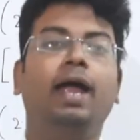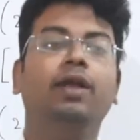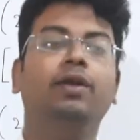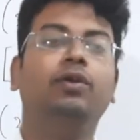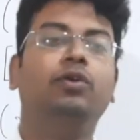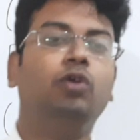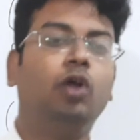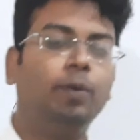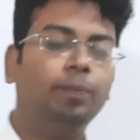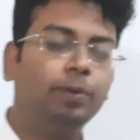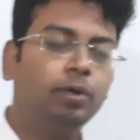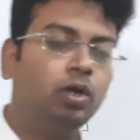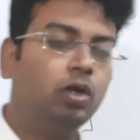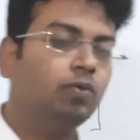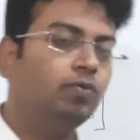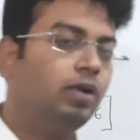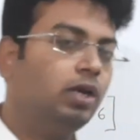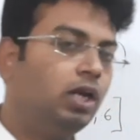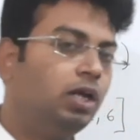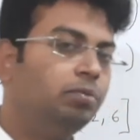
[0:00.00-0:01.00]
అండ్
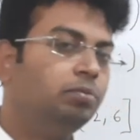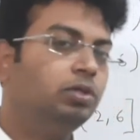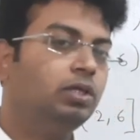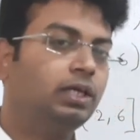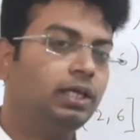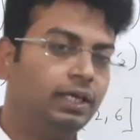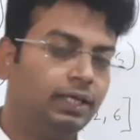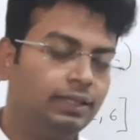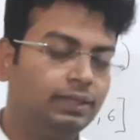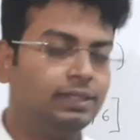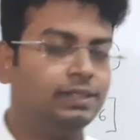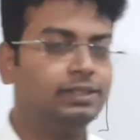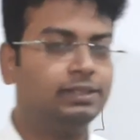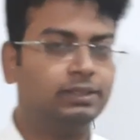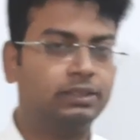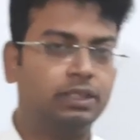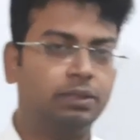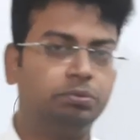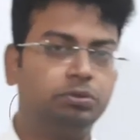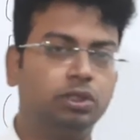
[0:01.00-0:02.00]
టాపిక్లోకి వెళ్ళే ముందు కింద
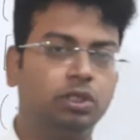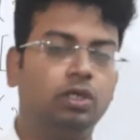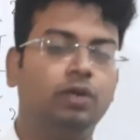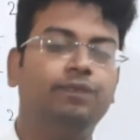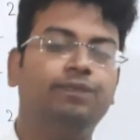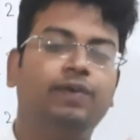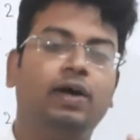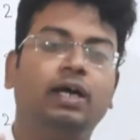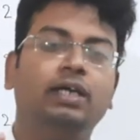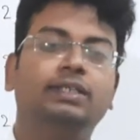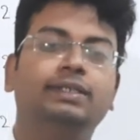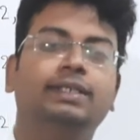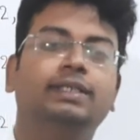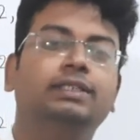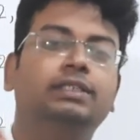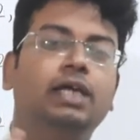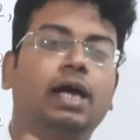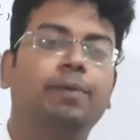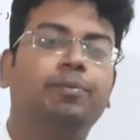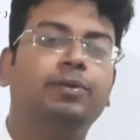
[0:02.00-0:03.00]
డిస్క్రిప్షన్లో
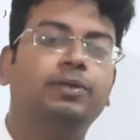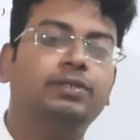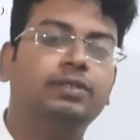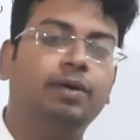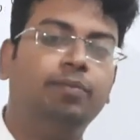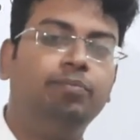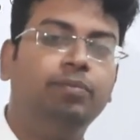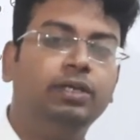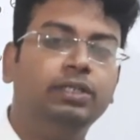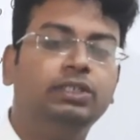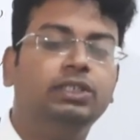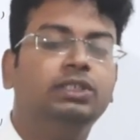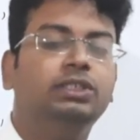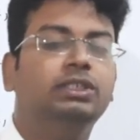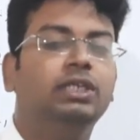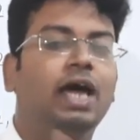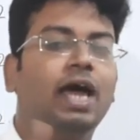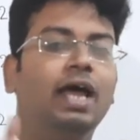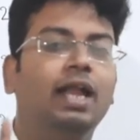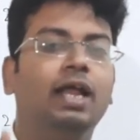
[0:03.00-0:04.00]
ఫంక్షన్ చాప్టర్
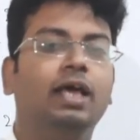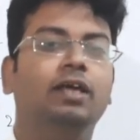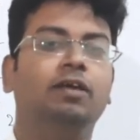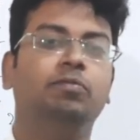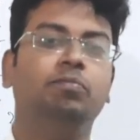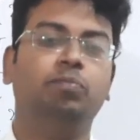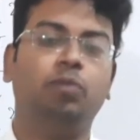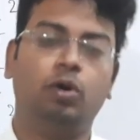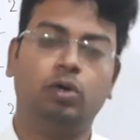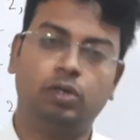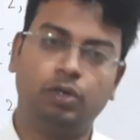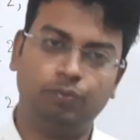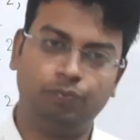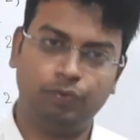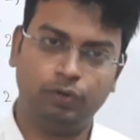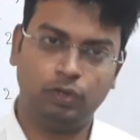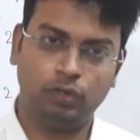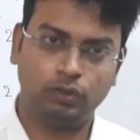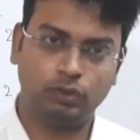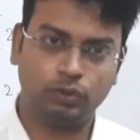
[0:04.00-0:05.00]
సంబంధించి చాలా
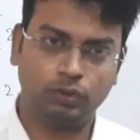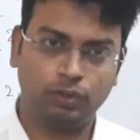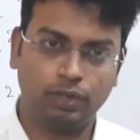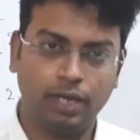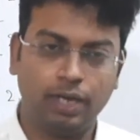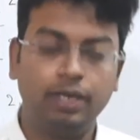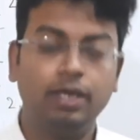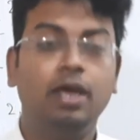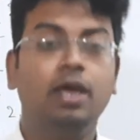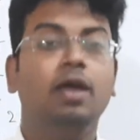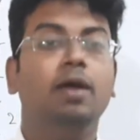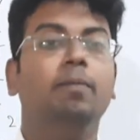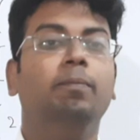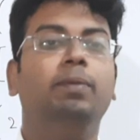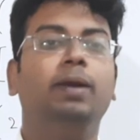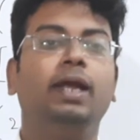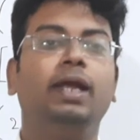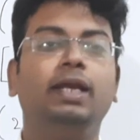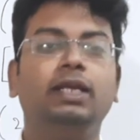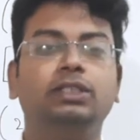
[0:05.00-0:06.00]
ఇంపార్టెంట్ వీడియోస్ ఉన్నాయి
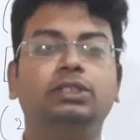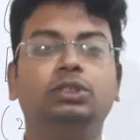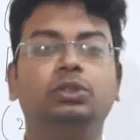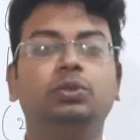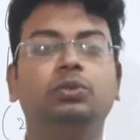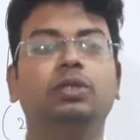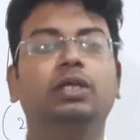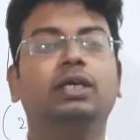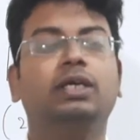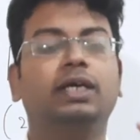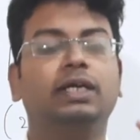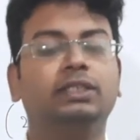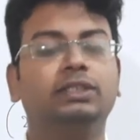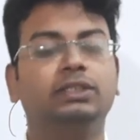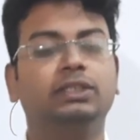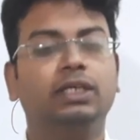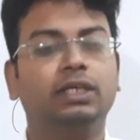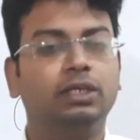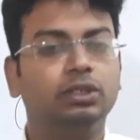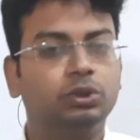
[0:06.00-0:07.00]
ప్లేలిస్ట్ ఉంది
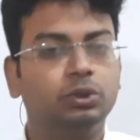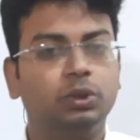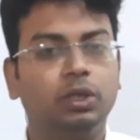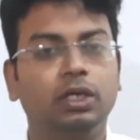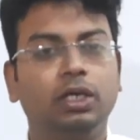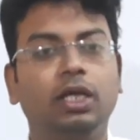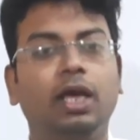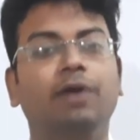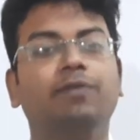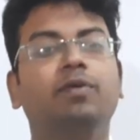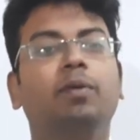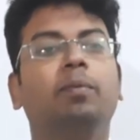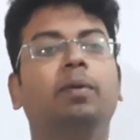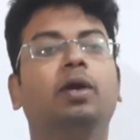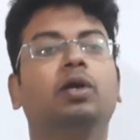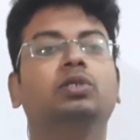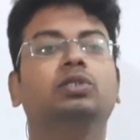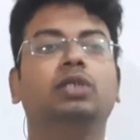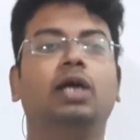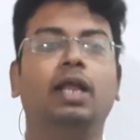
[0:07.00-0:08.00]
ఖచ్చితంగా చూడండి అవి
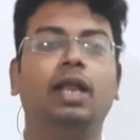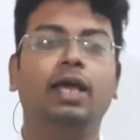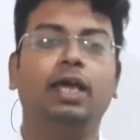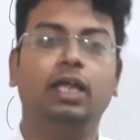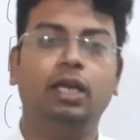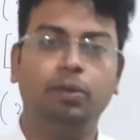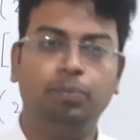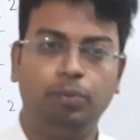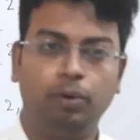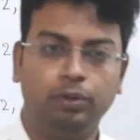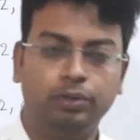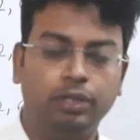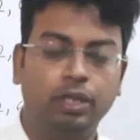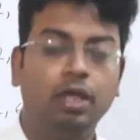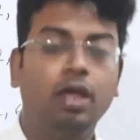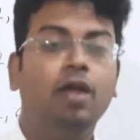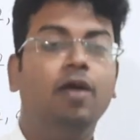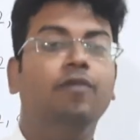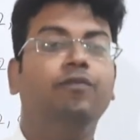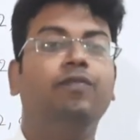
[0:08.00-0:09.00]
మీకు చాలా హెల్ప్
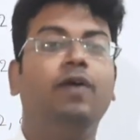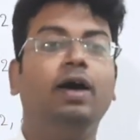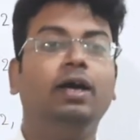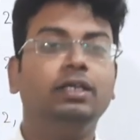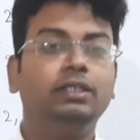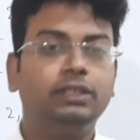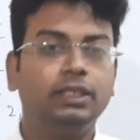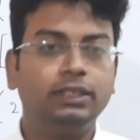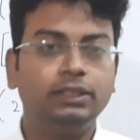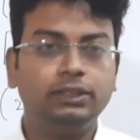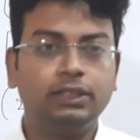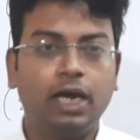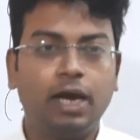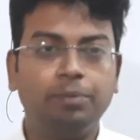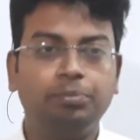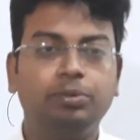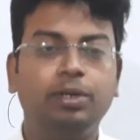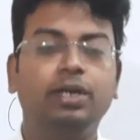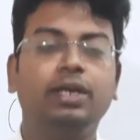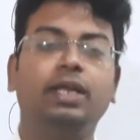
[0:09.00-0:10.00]
అవుతుంది ఫంక్షన్
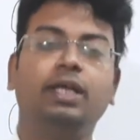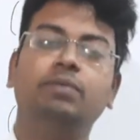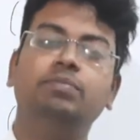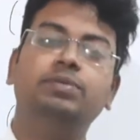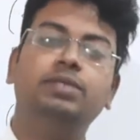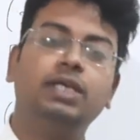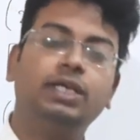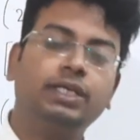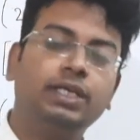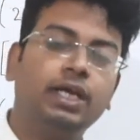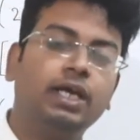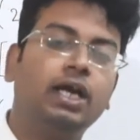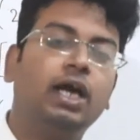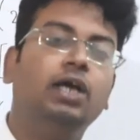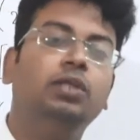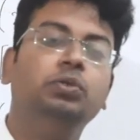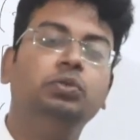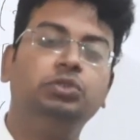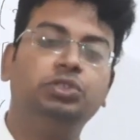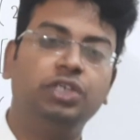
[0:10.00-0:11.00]
చాప్టర్ ఎంసెట్కే
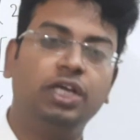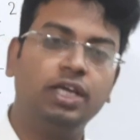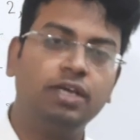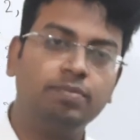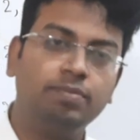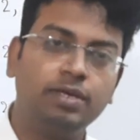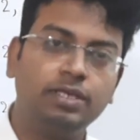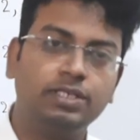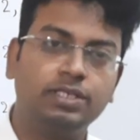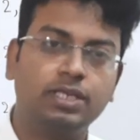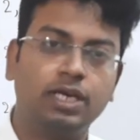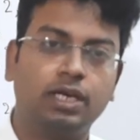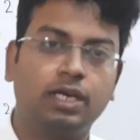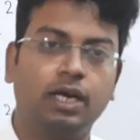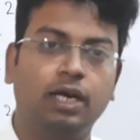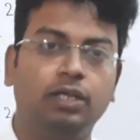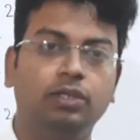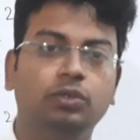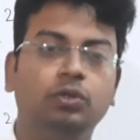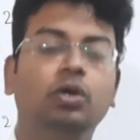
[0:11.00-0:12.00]
కాదు జెయిమెయిన్స్కే
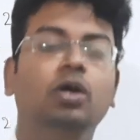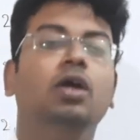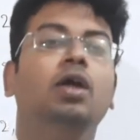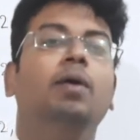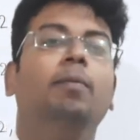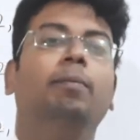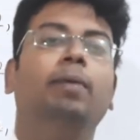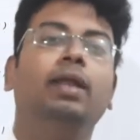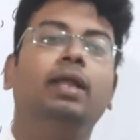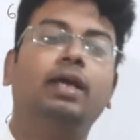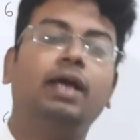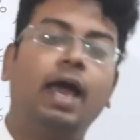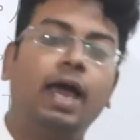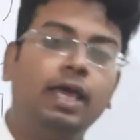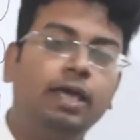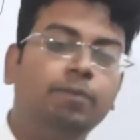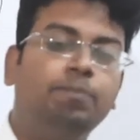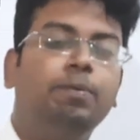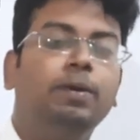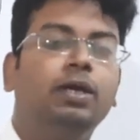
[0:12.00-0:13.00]
కాదు మనకి
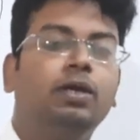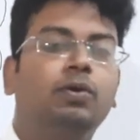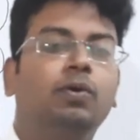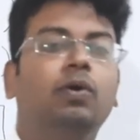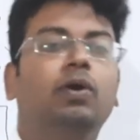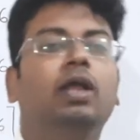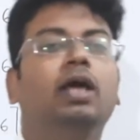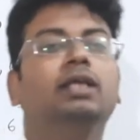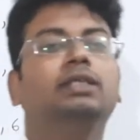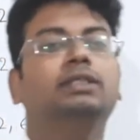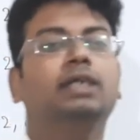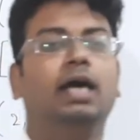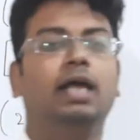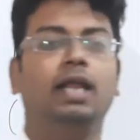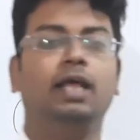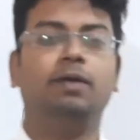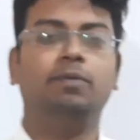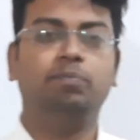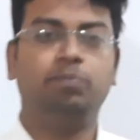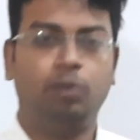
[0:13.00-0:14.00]
ఐపీ కూడా
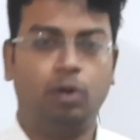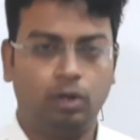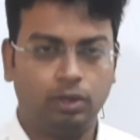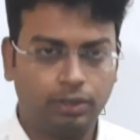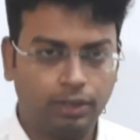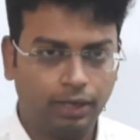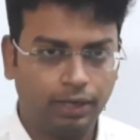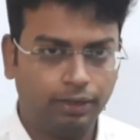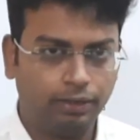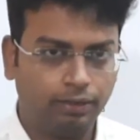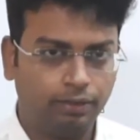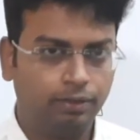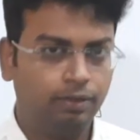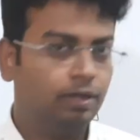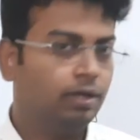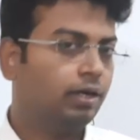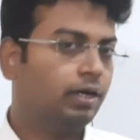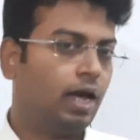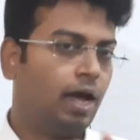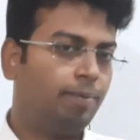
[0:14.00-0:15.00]
చాలా ఇంపార్టెంట్
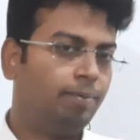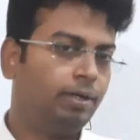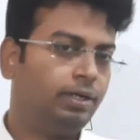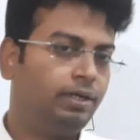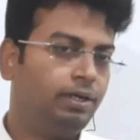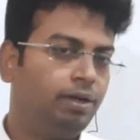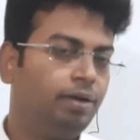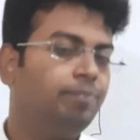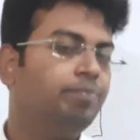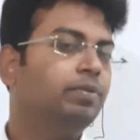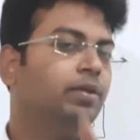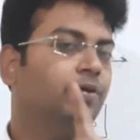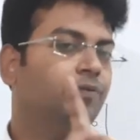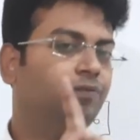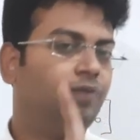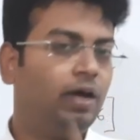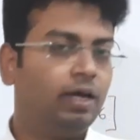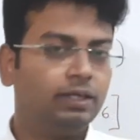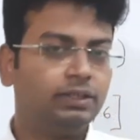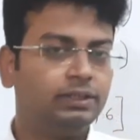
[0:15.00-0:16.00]
కాబట్టి
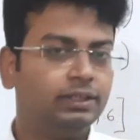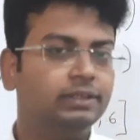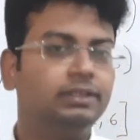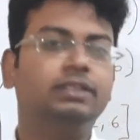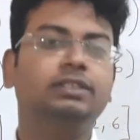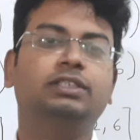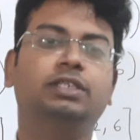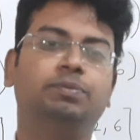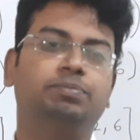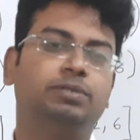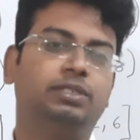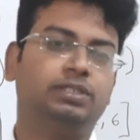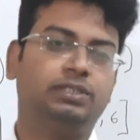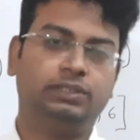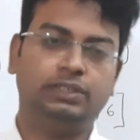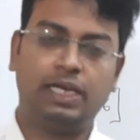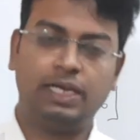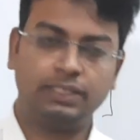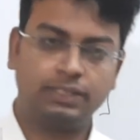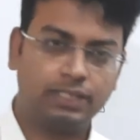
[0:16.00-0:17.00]
ఫంక్షన్స్ స్కిప్
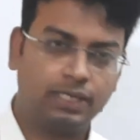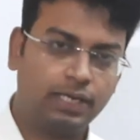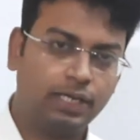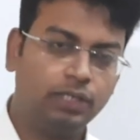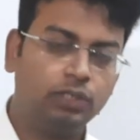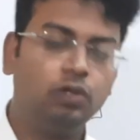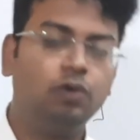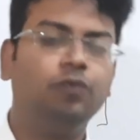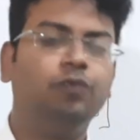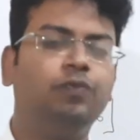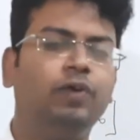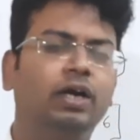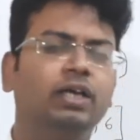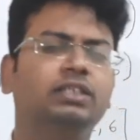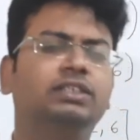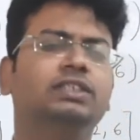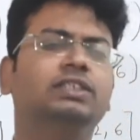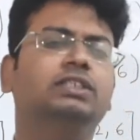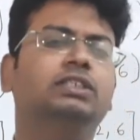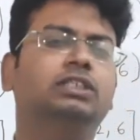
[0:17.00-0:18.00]
చేసే ఛాన్స్ లేదు
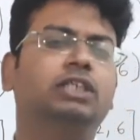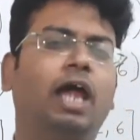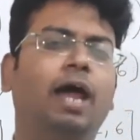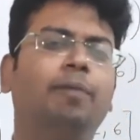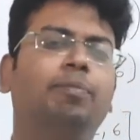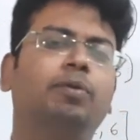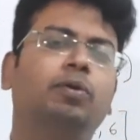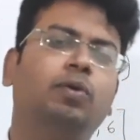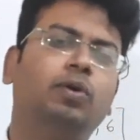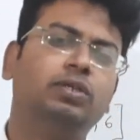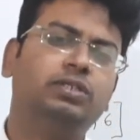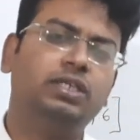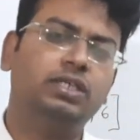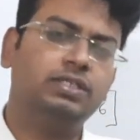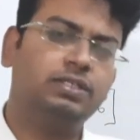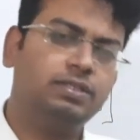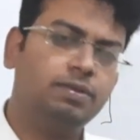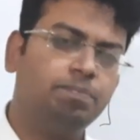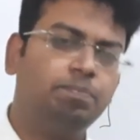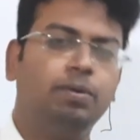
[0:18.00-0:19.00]
ఫంక్షన్స్ చాప్టర్ కూడా
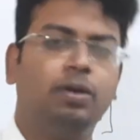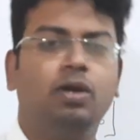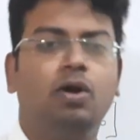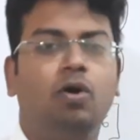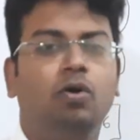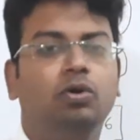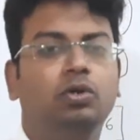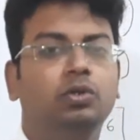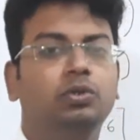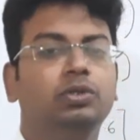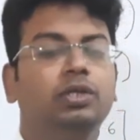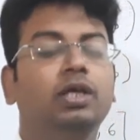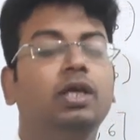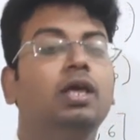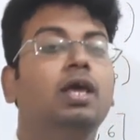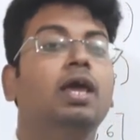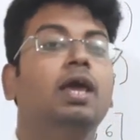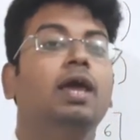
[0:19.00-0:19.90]
చాలా సింపుల్గా ఉంటుంది